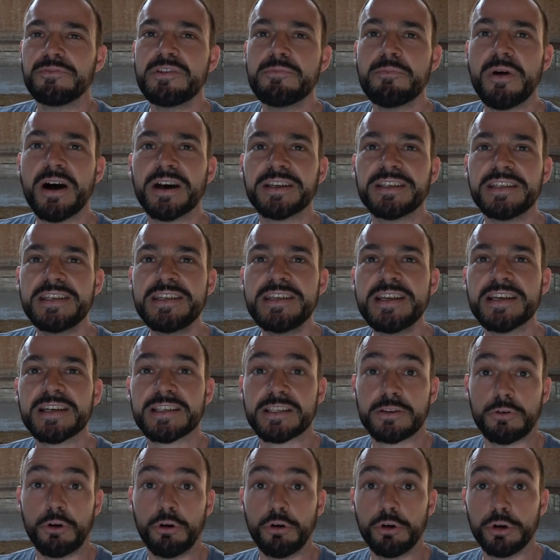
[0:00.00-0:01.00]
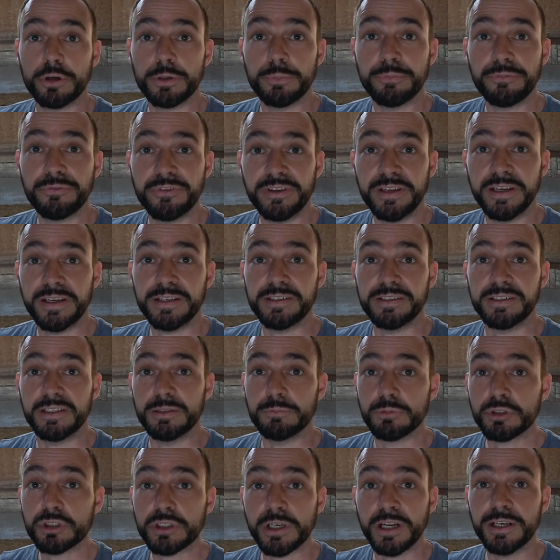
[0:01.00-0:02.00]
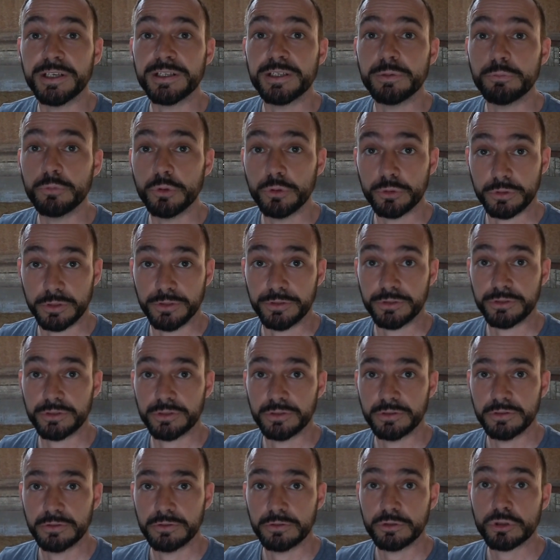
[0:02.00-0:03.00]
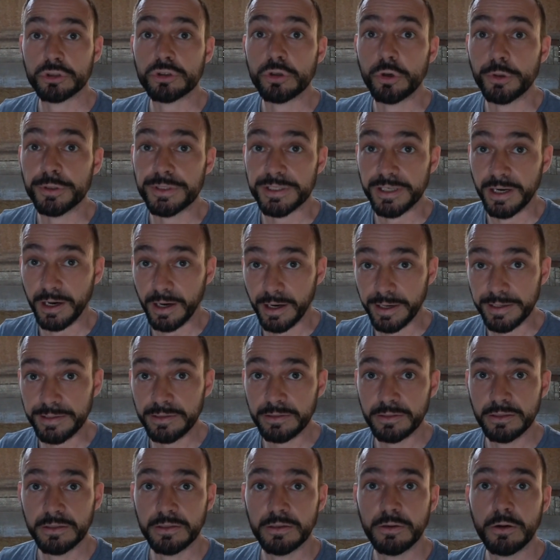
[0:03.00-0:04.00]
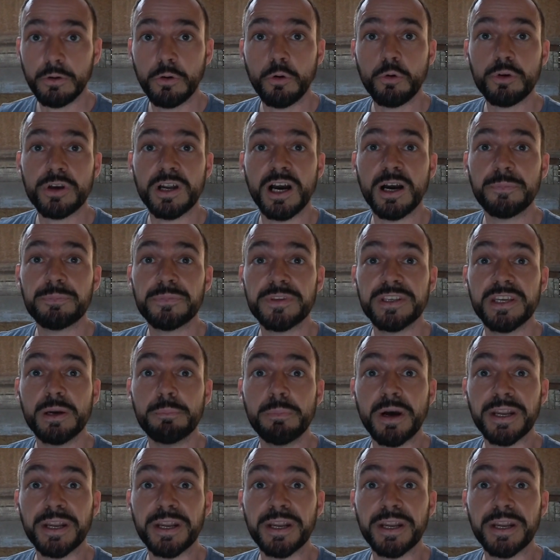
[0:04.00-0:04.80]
Wie macht ihr es euren Pferden im Stall gemütlich? Streut ihr ein oder habt ihr